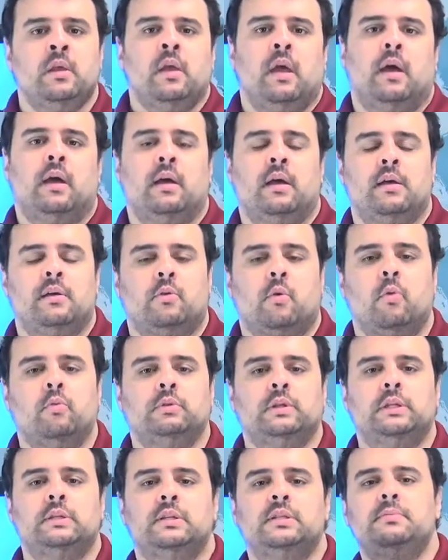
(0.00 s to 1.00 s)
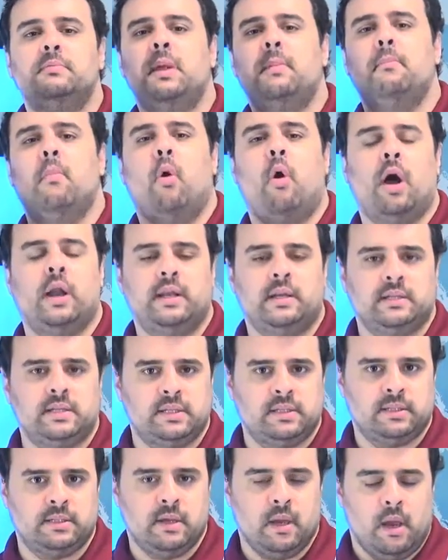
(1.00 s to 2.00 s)
uh, contando as
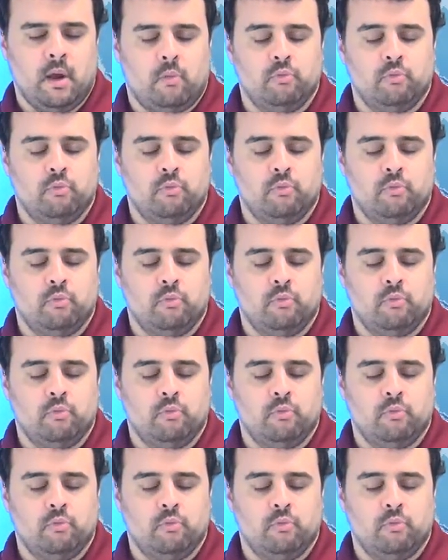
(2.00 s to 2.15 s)
memórias